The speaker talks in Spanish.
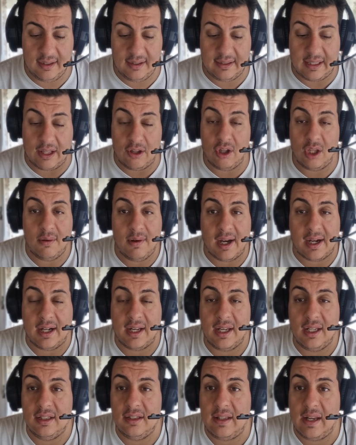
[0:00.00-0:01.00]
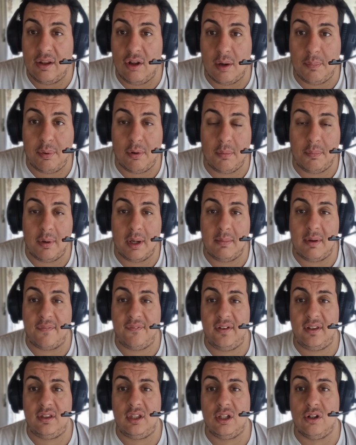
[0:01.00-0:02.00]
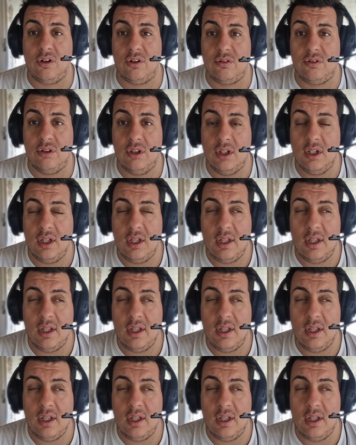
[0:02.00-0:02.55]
dado de baja de entrenador por problemas físicos.